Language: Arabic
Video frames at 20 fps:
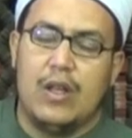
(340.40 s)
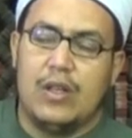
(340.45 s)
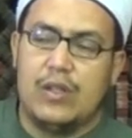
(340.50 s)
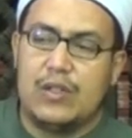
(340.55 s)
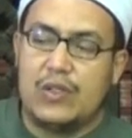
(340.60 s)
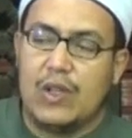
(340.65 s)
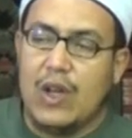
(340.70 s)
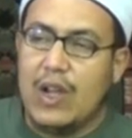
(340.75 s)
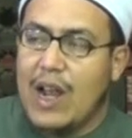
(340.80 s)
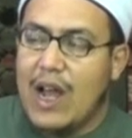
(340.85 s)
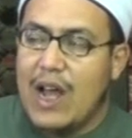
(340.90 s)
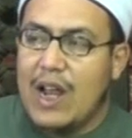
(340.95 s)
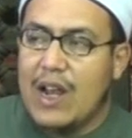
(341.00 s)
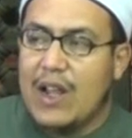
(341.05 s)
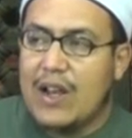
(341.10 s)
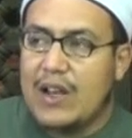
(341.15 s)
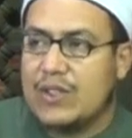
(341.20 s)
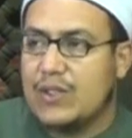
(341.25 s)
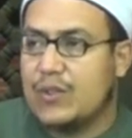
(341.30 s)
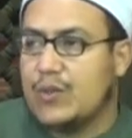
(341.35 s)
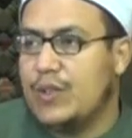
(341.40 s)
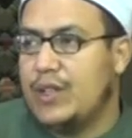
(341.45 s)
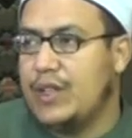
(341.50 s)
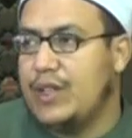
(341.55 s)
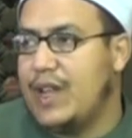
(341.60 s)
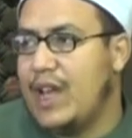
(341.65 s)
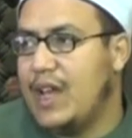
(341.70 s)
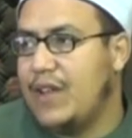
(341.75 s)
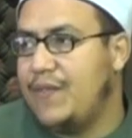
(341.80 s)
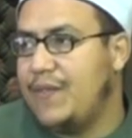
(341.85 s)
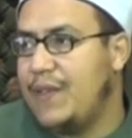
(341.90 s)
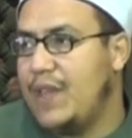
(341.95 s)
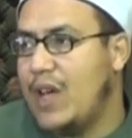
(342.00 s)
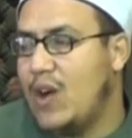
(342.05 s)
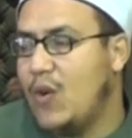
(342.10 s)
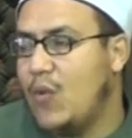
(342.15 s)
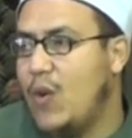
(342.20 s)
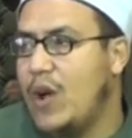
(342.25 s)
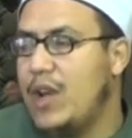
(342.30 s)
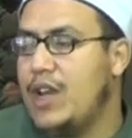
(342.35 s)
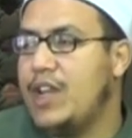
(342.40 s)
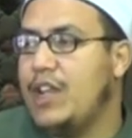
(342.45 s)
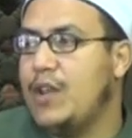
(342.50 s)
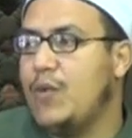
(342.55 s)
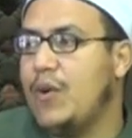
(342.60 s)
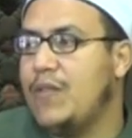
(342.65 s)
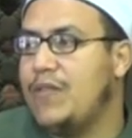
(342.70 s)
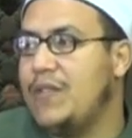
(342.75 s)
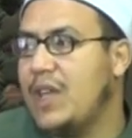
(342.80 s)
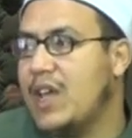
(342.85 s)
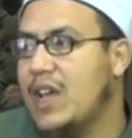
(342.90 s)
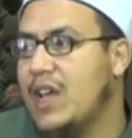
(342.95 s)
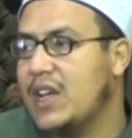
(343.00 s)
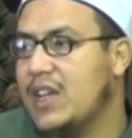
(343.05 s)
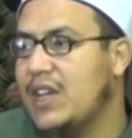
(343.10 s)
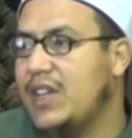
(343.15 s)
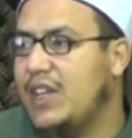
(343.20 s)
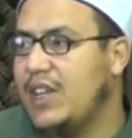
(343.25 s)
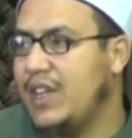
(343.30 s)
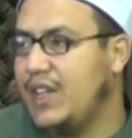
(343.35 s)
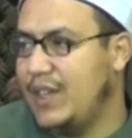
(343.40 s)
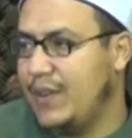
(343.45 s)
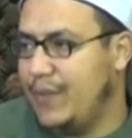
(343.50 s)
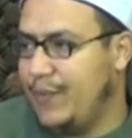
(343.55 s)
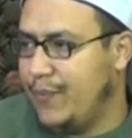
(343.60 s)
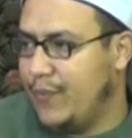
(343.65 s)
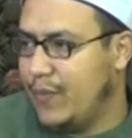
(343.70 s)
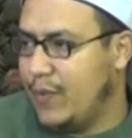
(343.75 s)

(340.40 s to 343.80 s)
الصلاه على رسول الله في اوله وفي اخره